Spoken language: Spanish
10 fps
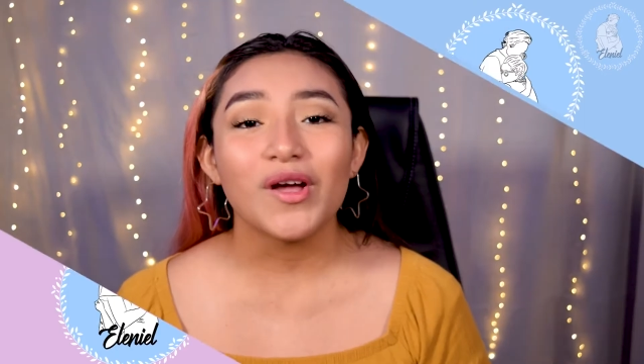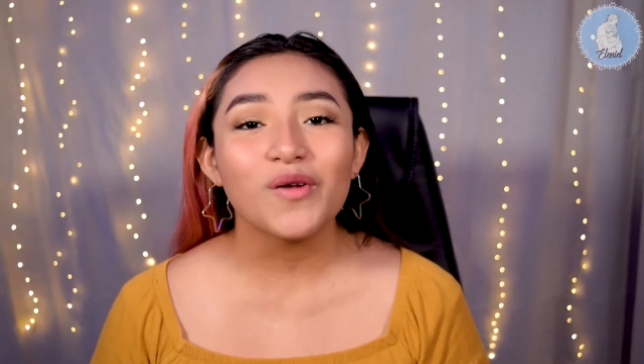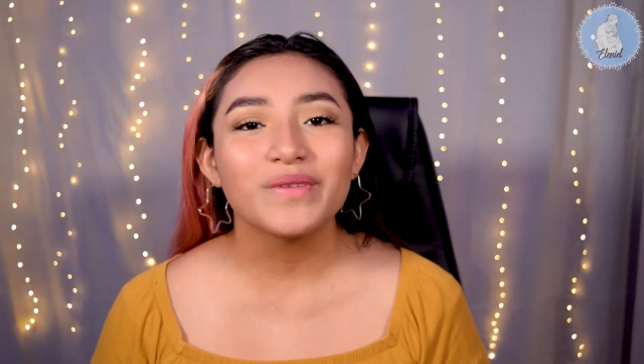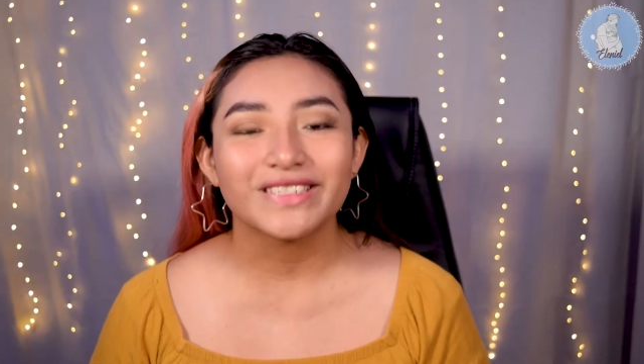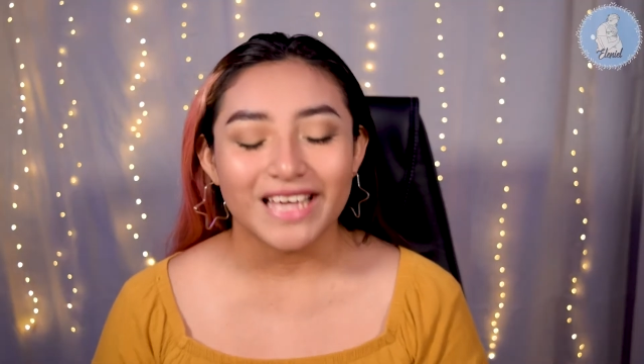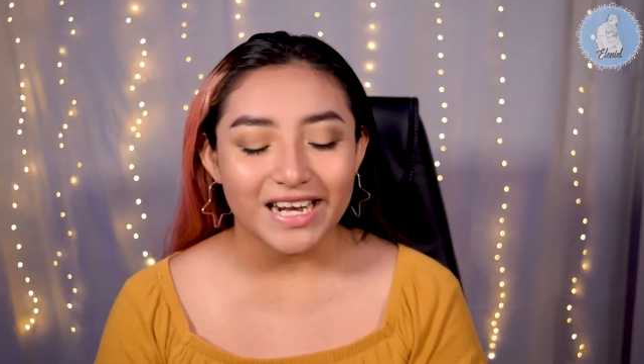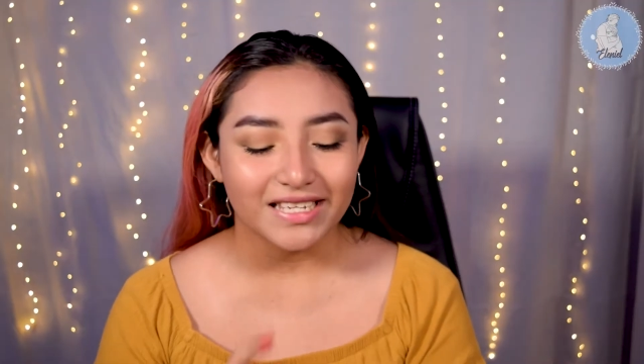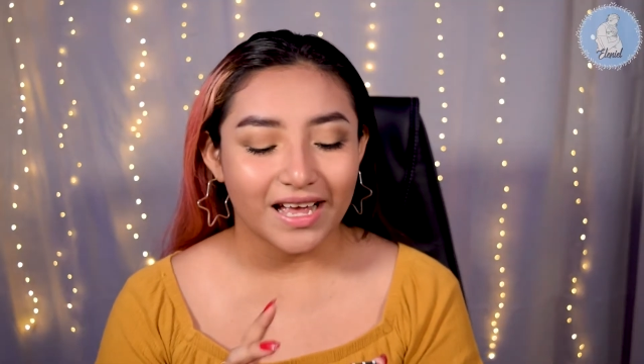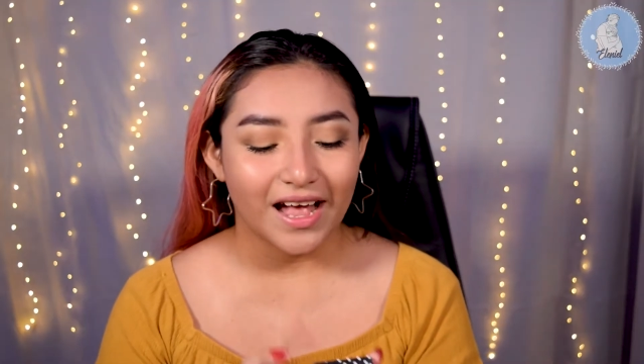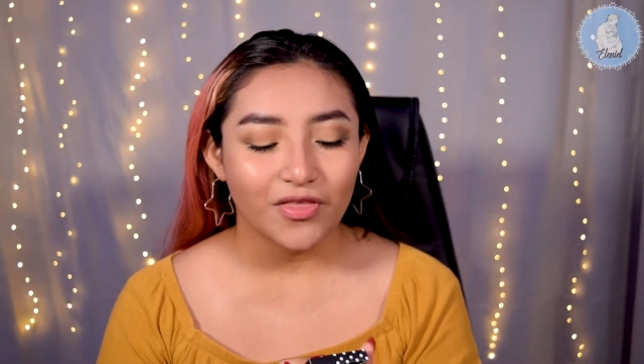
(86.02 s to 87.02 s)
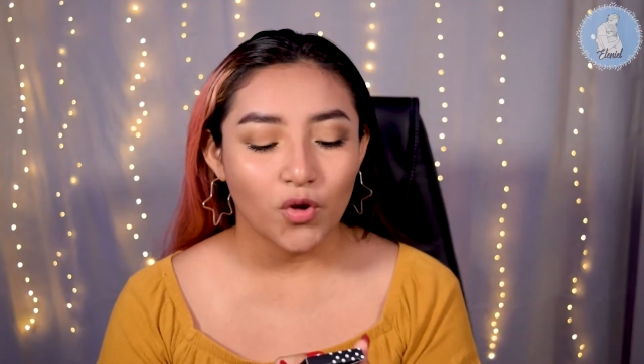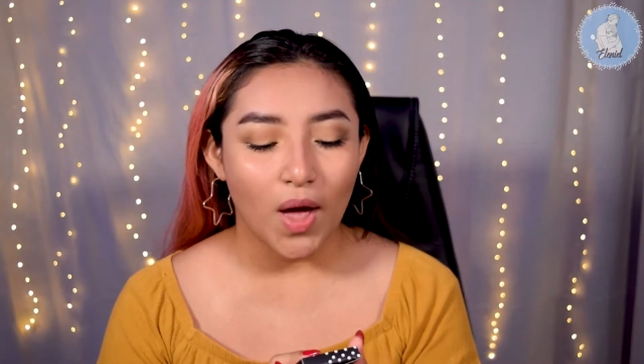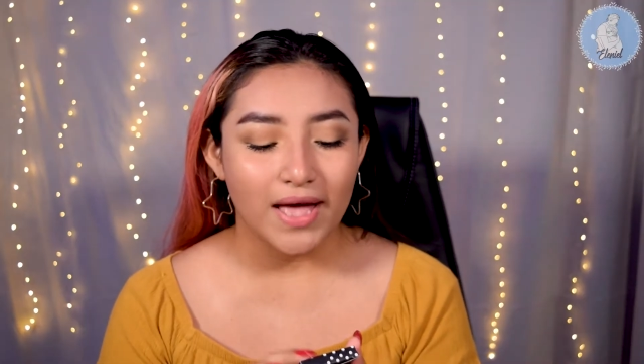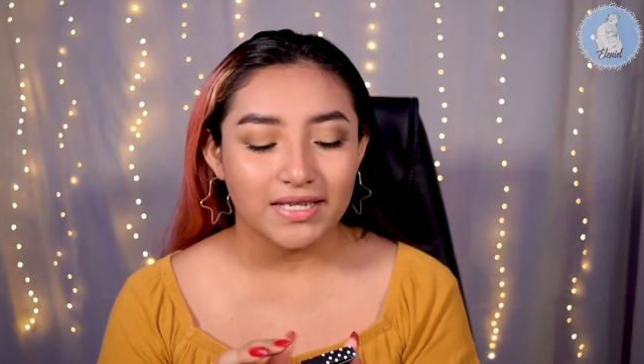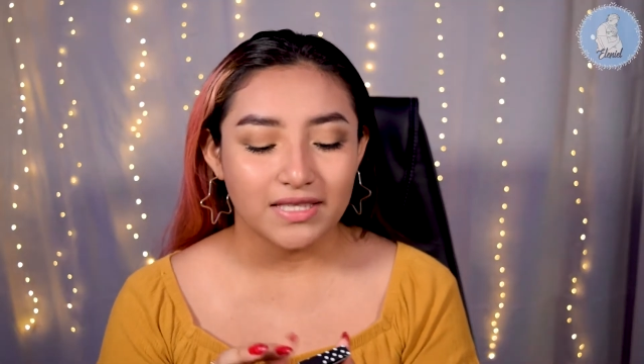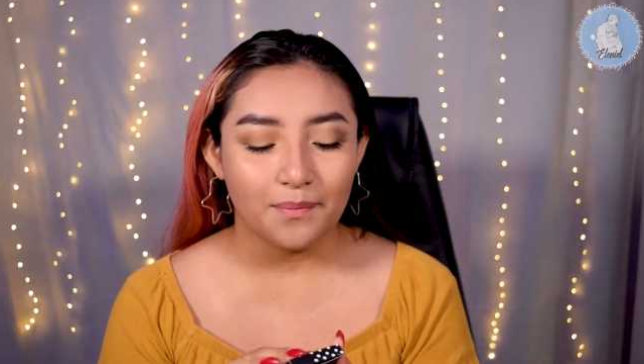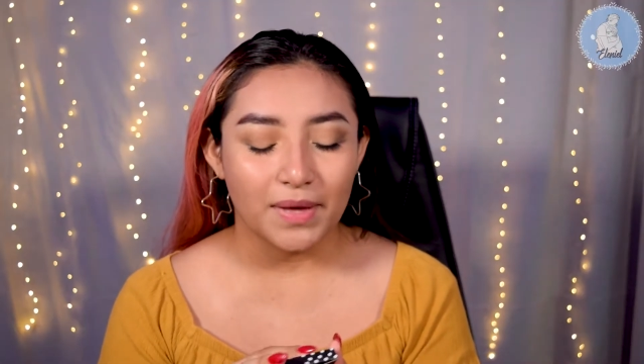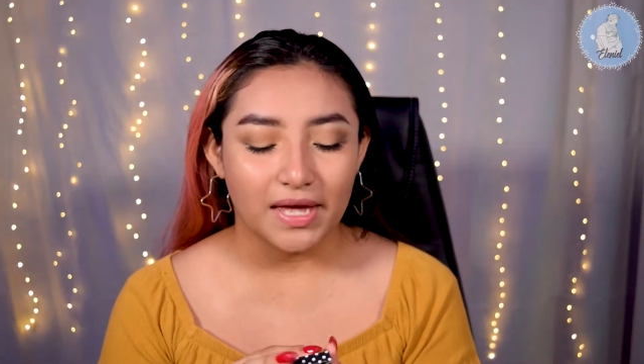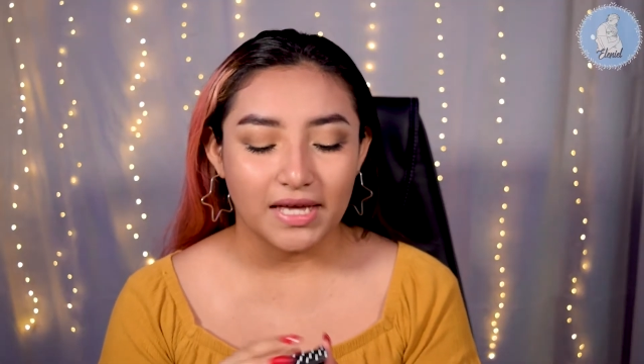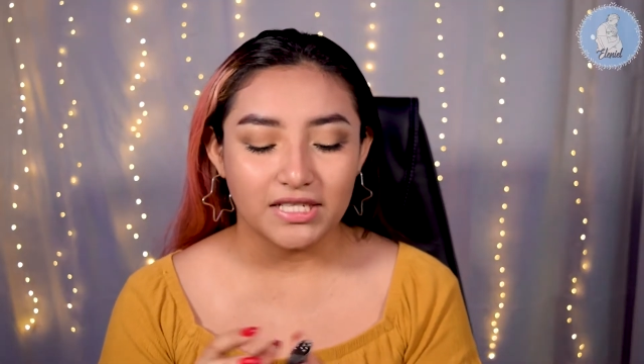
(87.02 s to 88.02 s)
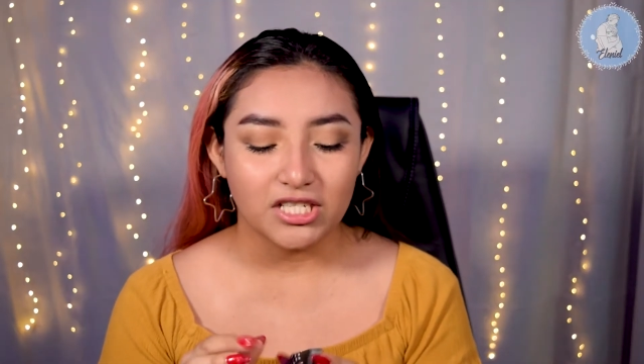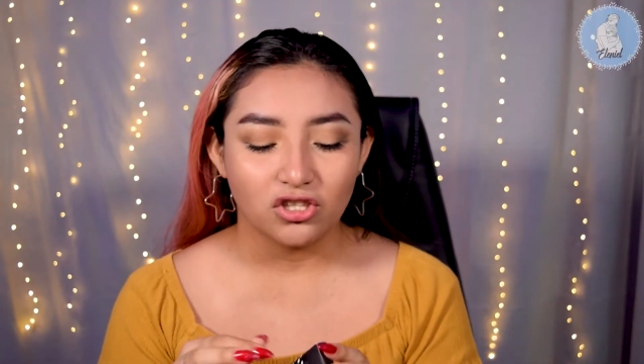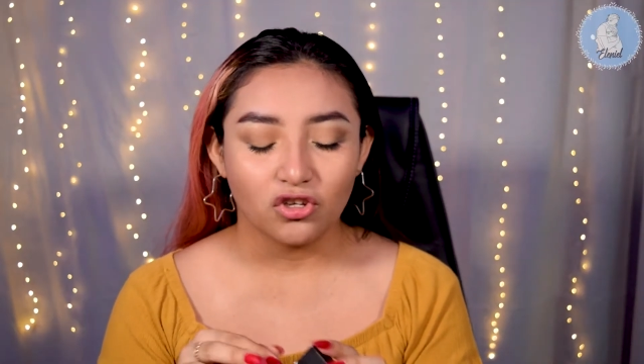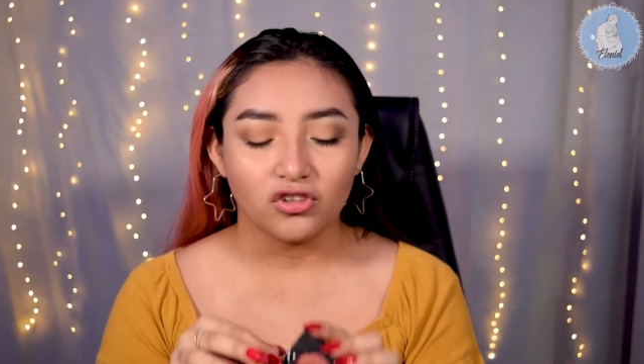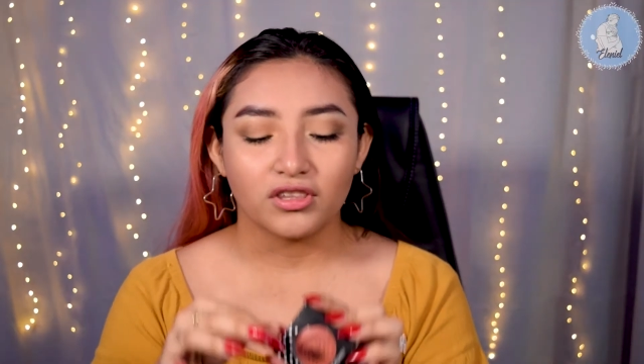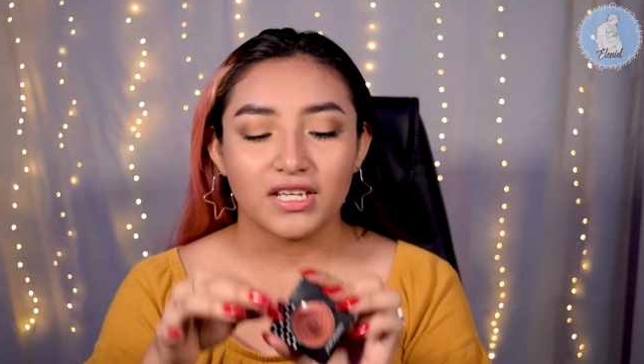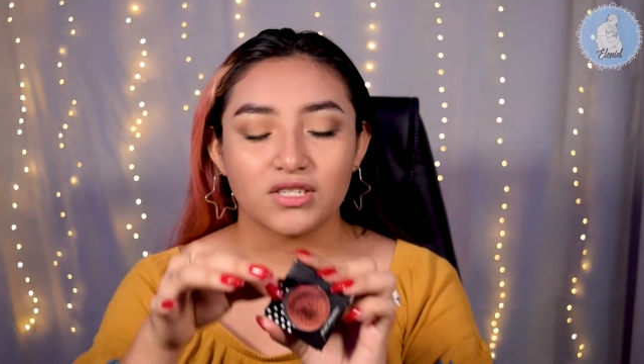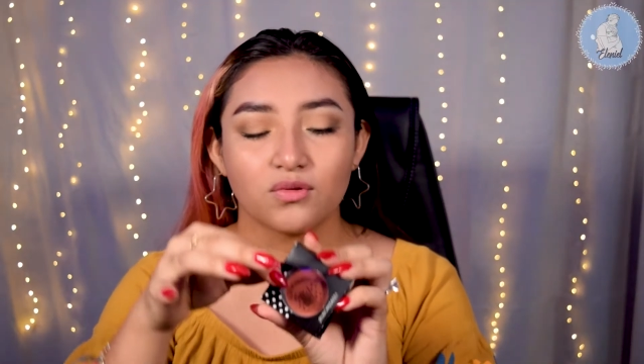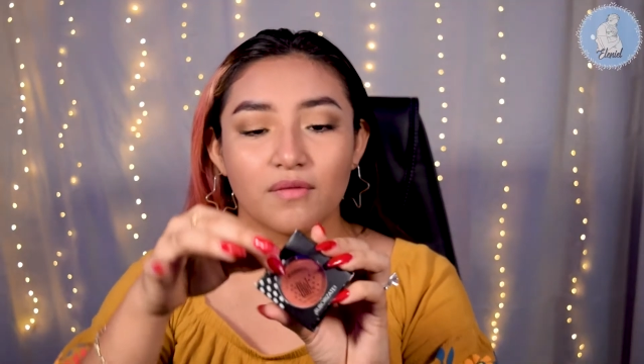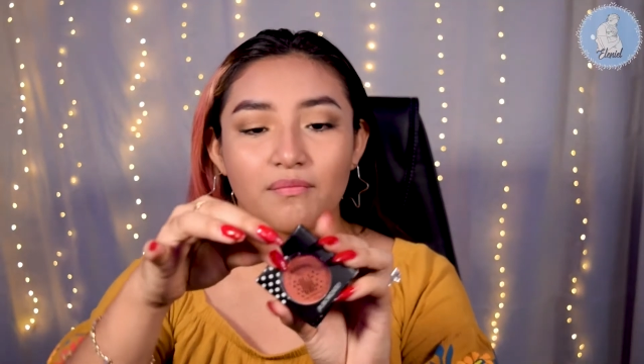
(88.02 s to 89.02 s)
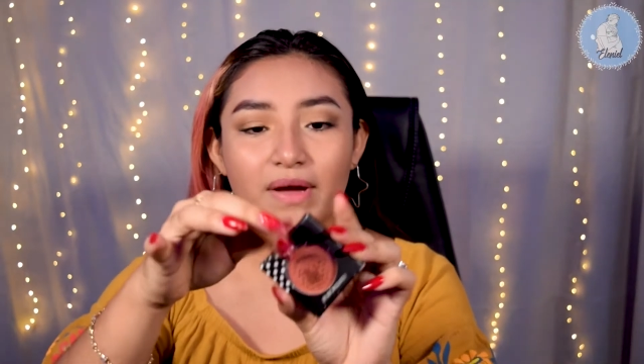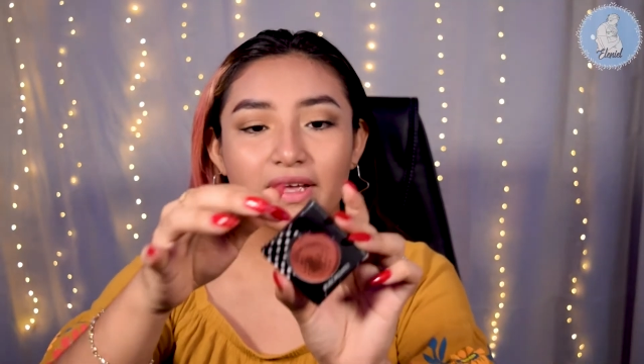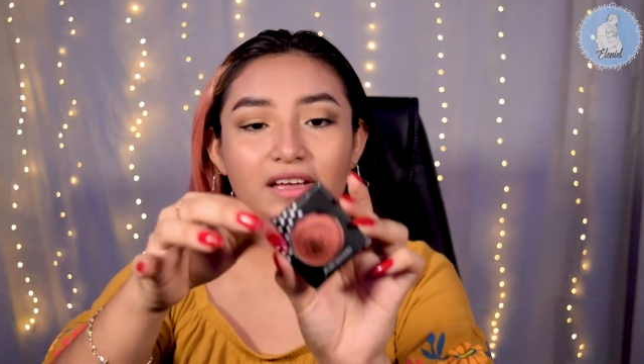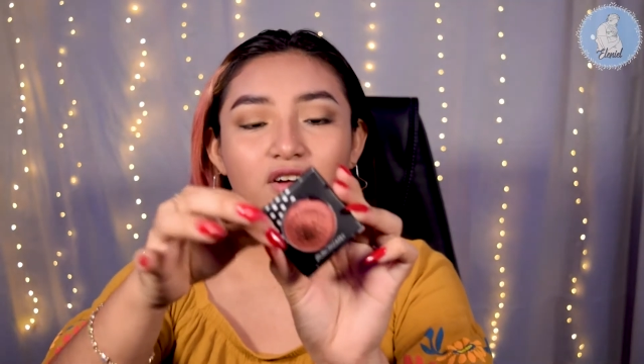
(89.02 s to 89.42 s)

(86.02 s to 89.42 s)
a comenzar sacando a este pequeñito de su empaque.